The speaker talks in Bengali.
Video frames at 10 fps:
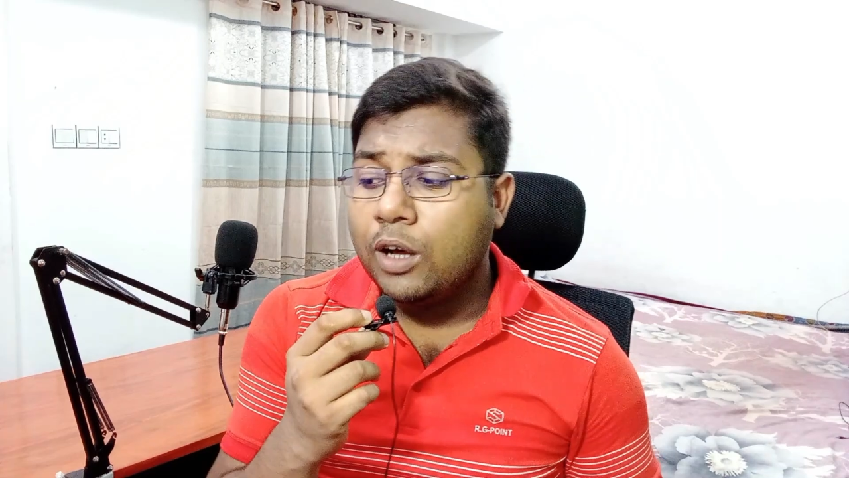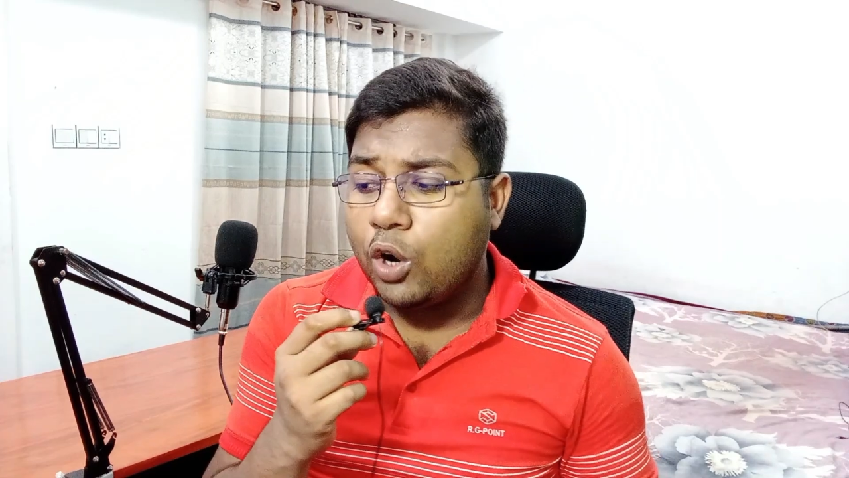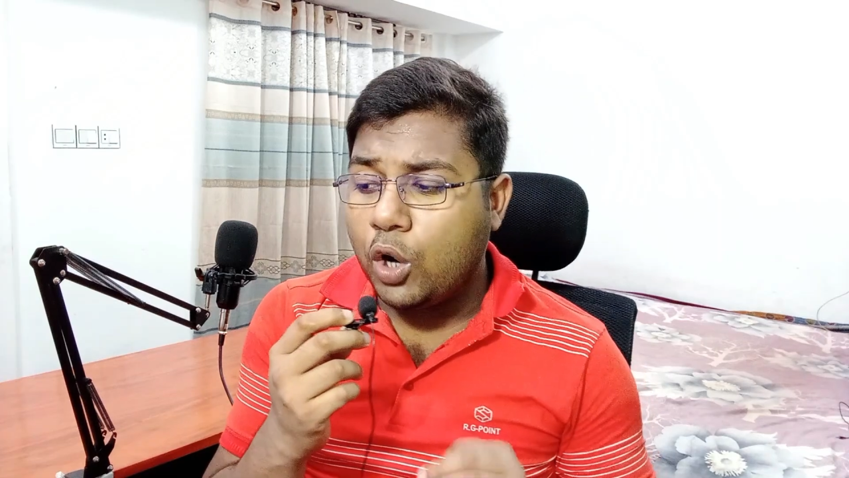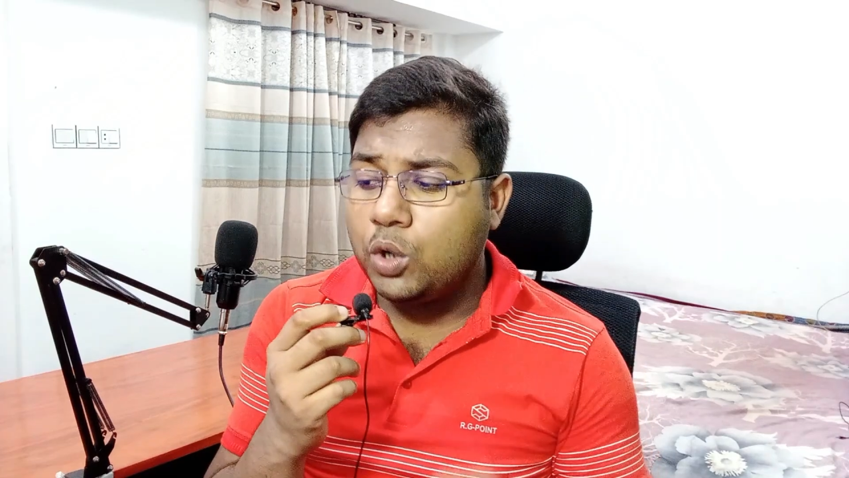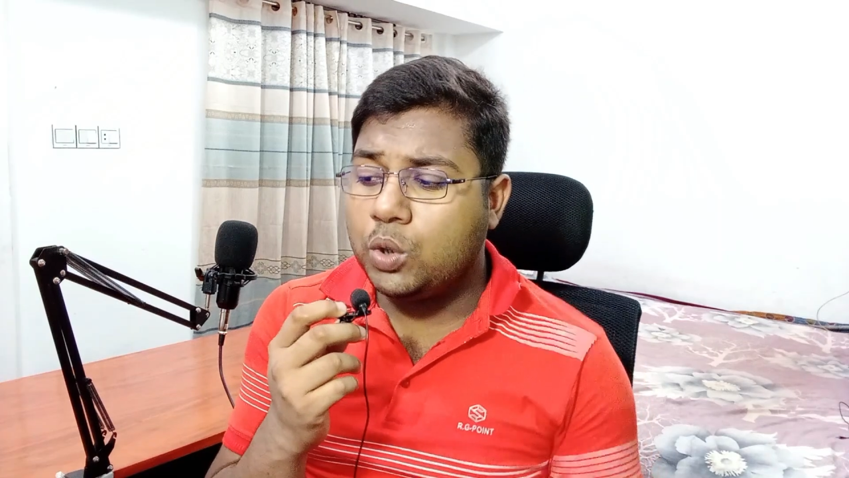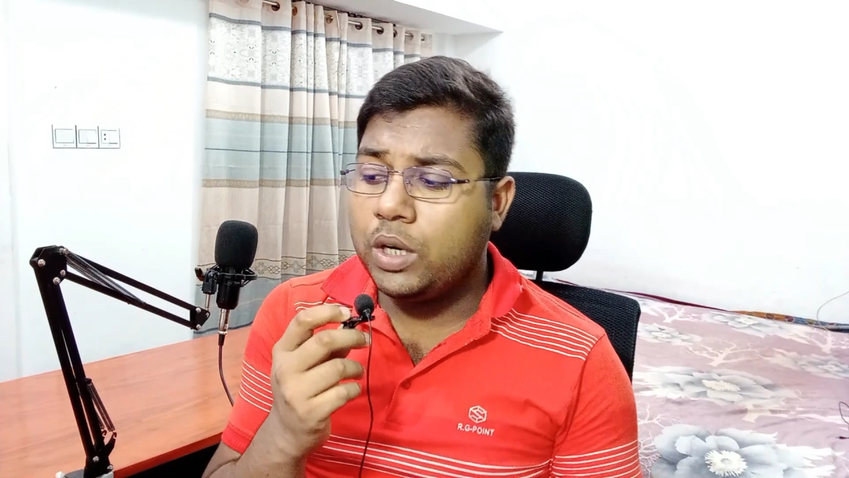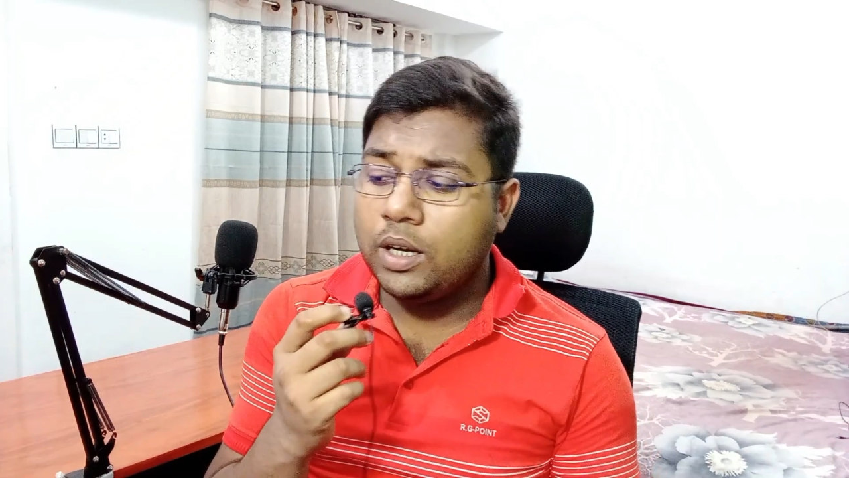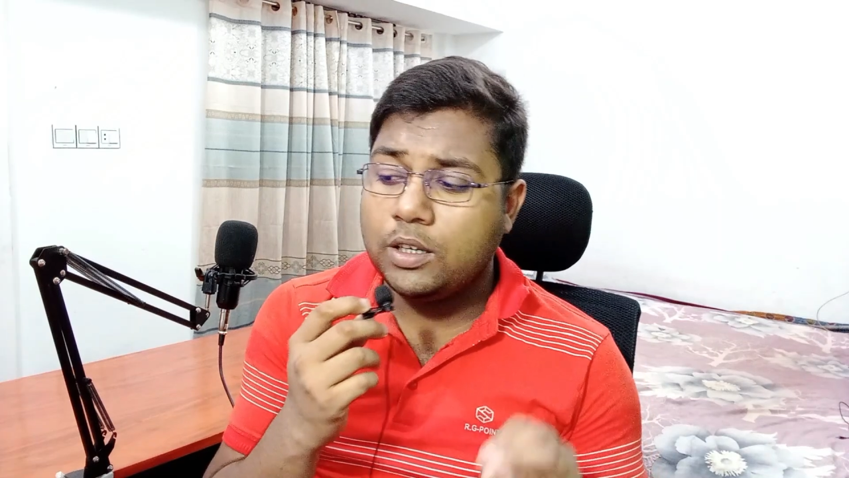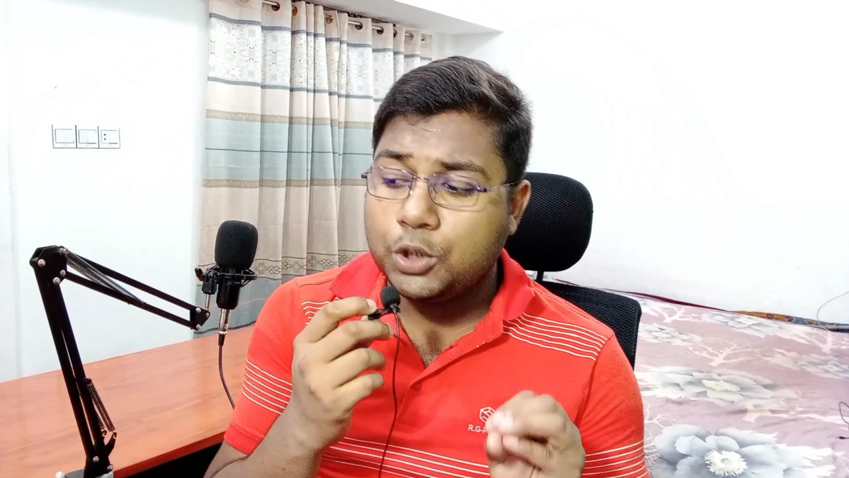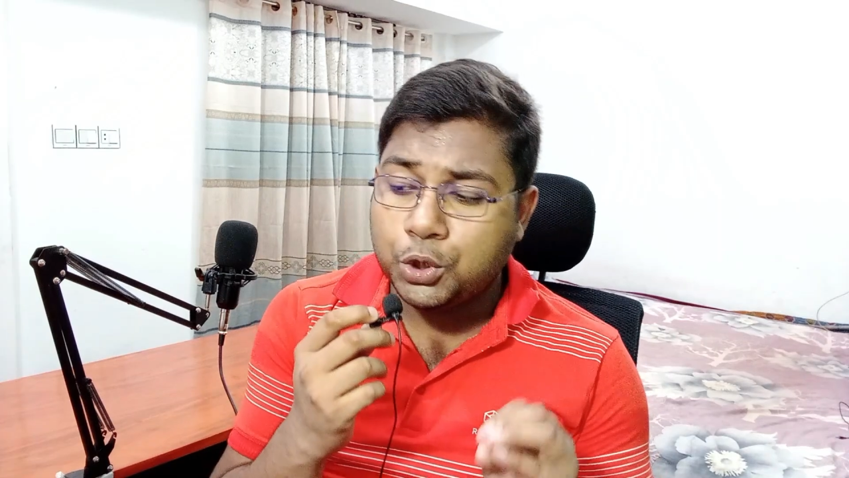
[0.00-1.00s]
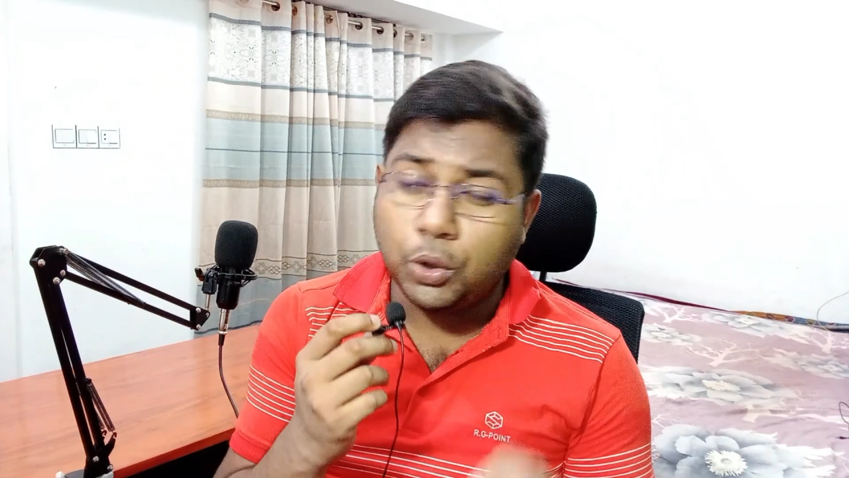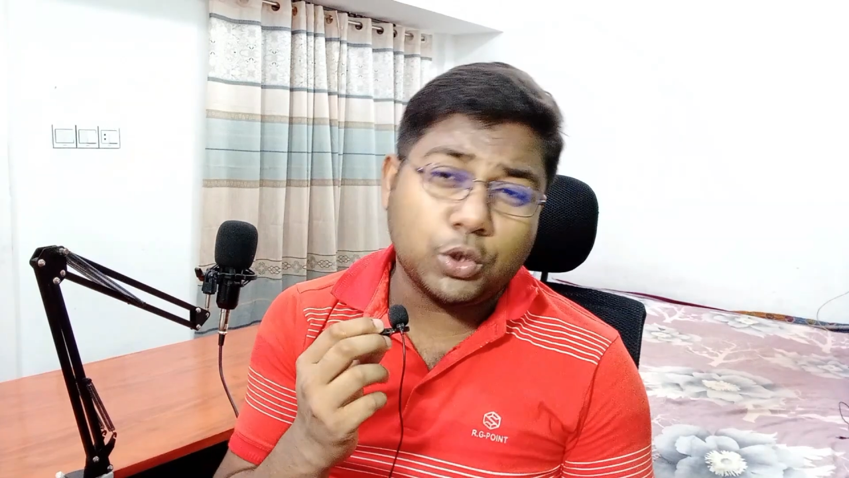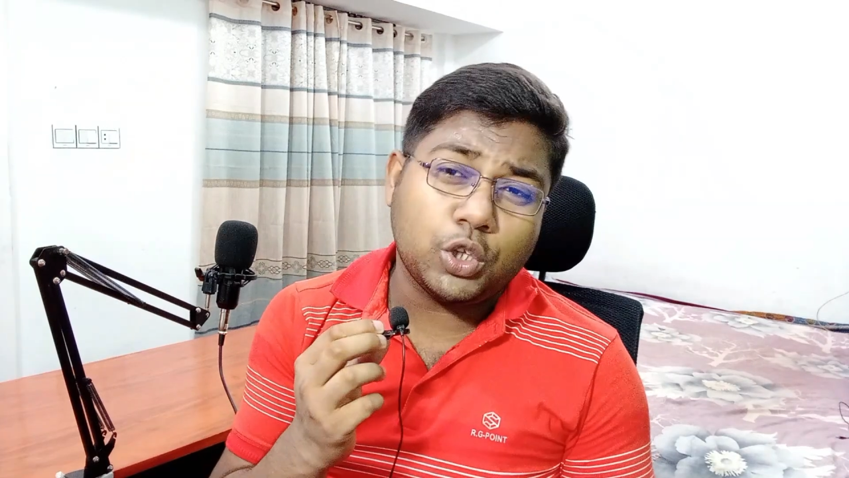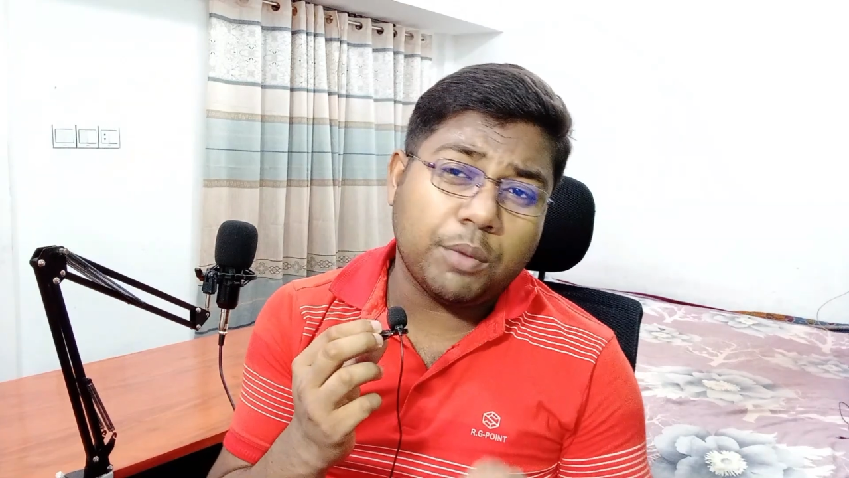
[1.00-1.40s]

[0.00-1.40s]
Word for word: লন্ডনে সত্য